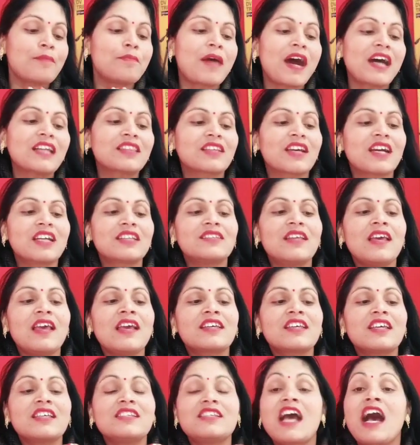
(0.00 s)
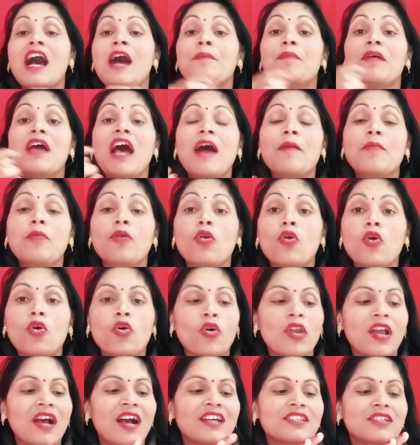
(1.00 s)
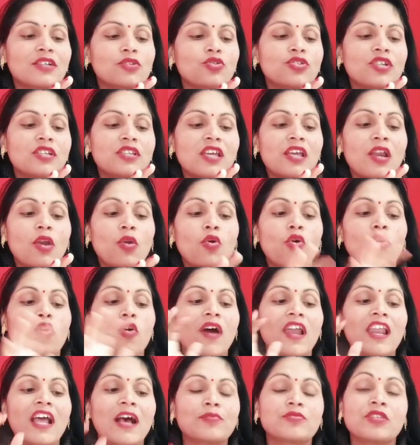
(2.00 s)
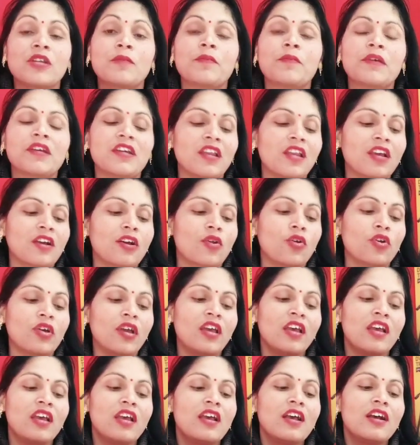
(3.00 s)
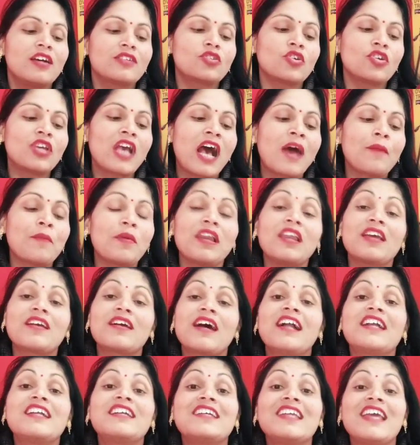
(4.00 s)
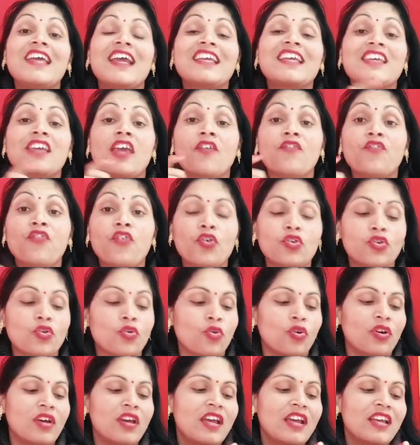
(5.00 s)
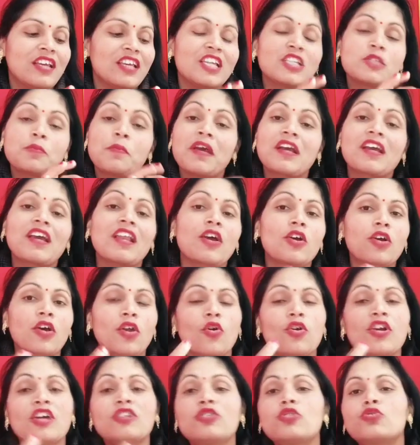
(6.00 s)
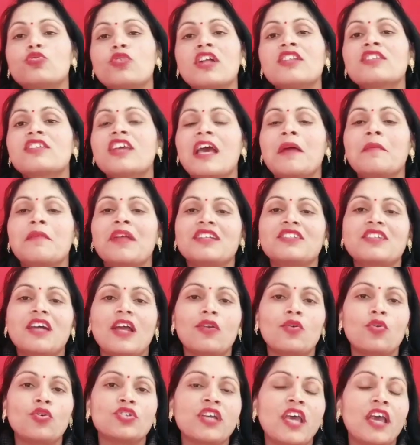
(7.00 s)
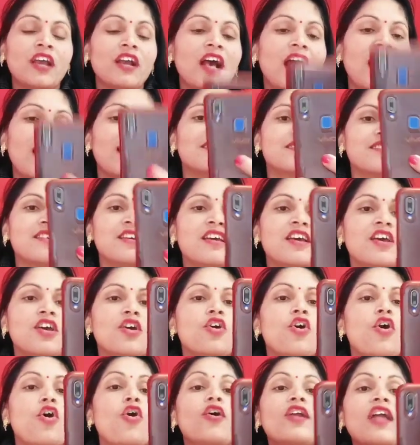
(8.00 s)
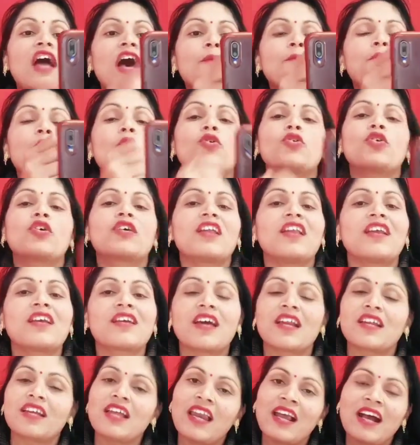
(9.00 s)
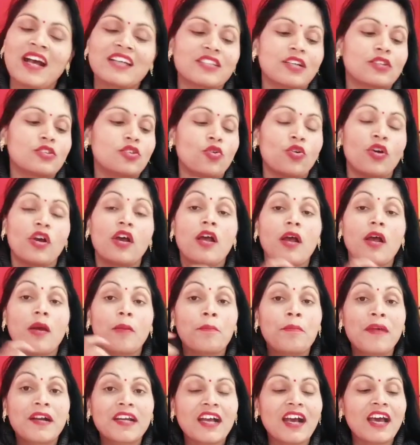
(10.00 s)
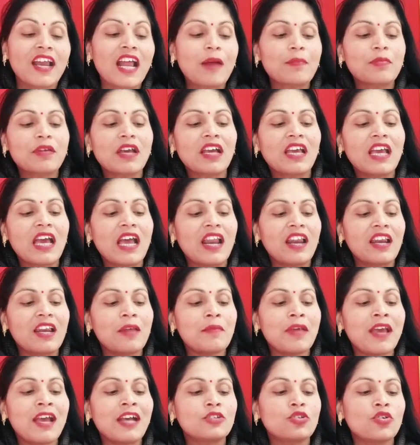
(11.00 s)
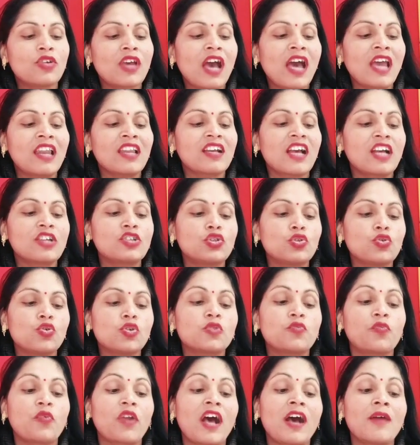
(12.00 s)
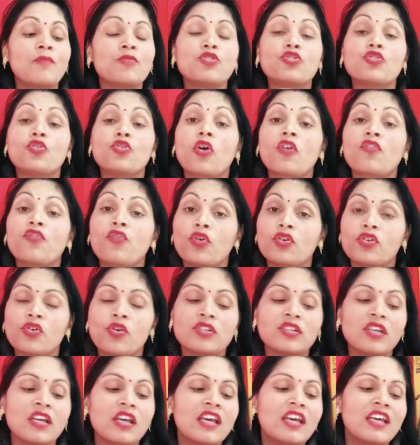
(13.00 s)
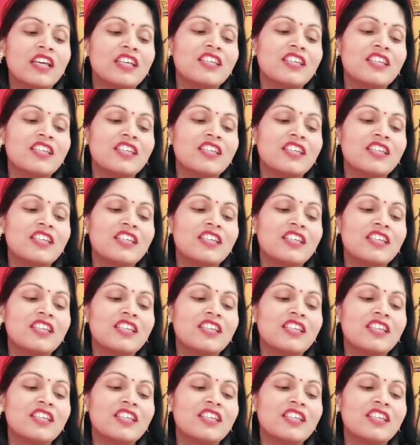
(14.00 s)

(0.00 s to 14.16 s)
अब बात करते हैं कि यहाँ पे आप लोगो लगा सकते हो जैसे ये लोगो वाले ऑप्शन पे क्लिक करोगे तो यहाँ पे लिखा टेक ये फोटो इस पर क्लिक करोगे तो तुरंत कैमरा चालू हो जाएगा ऐसे और आप फोटो क्लिक करके लगा सकते हो बट अगर आपके गैलरी में है तो यहाँ लिखा है चूज फ्रॉम योर फोटोज